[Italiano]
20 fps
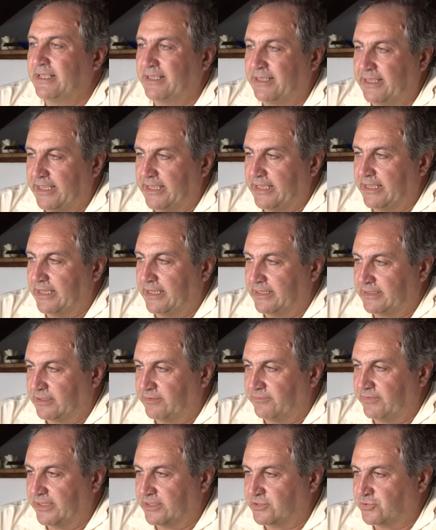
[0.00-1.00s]
che
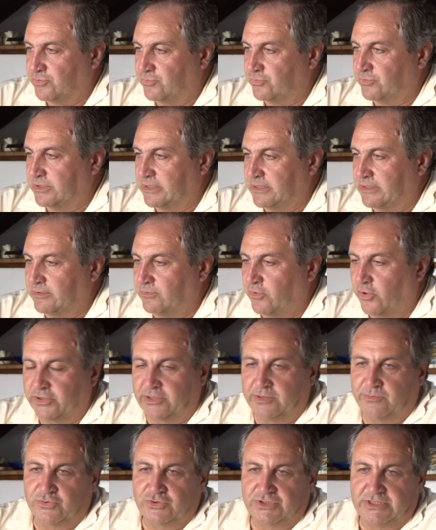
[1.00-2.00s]
attraverso un eh,
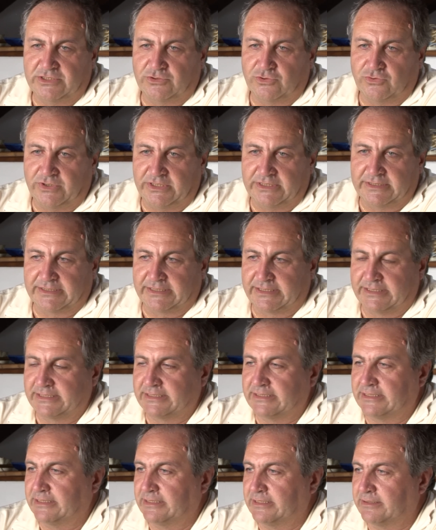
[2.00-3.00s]
ottimo sito
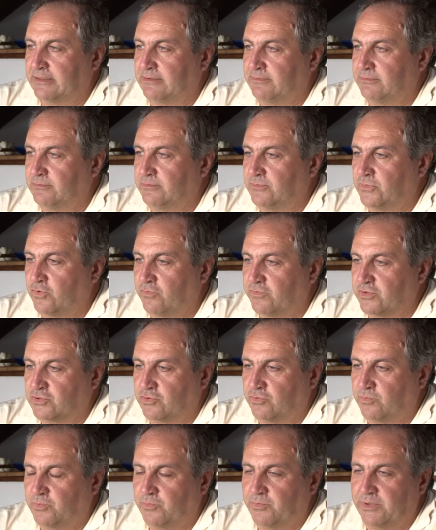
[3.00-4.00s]
internet eh, dove
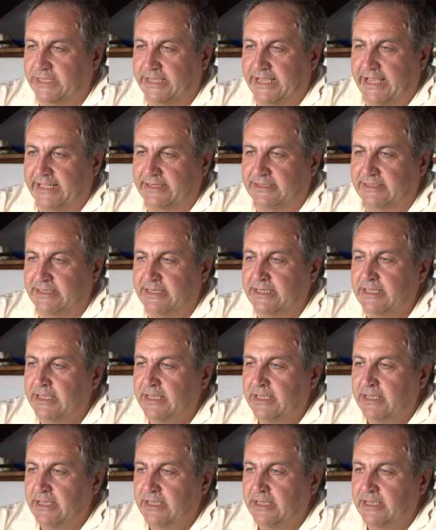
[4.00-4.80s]
sono pubblicate